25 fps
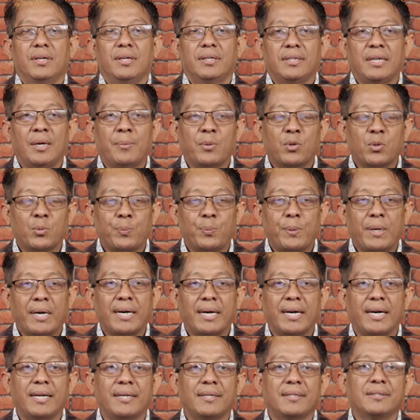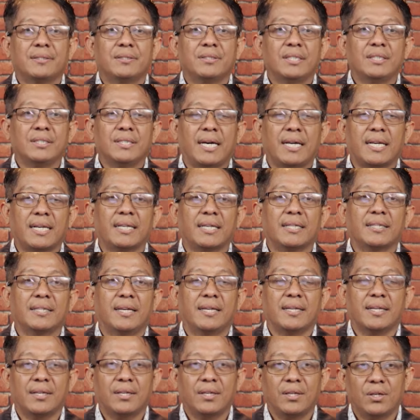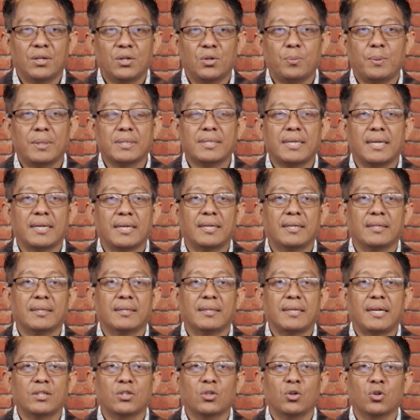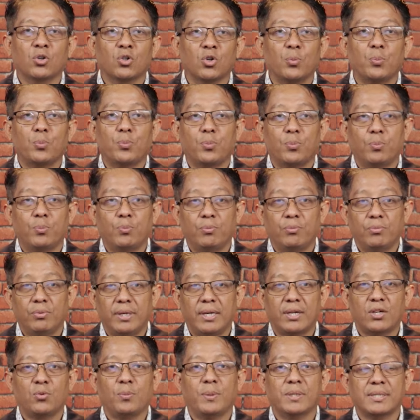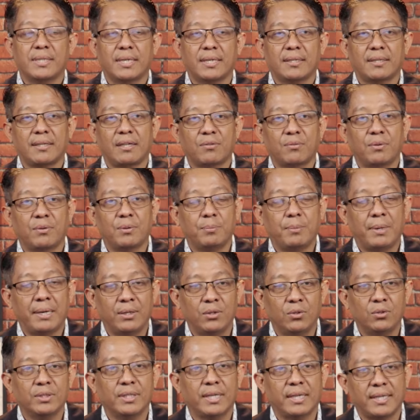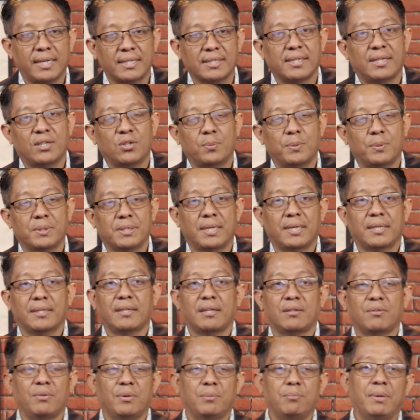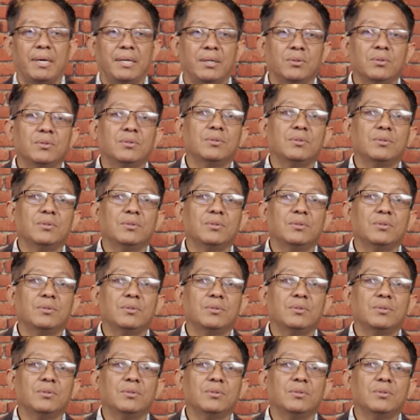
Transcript: yang merupakan jejaring dari rumah sakit atau grup dari Rumah Sakit Advent Bandung, Yayasan Rumah Sakit Advent Bandung.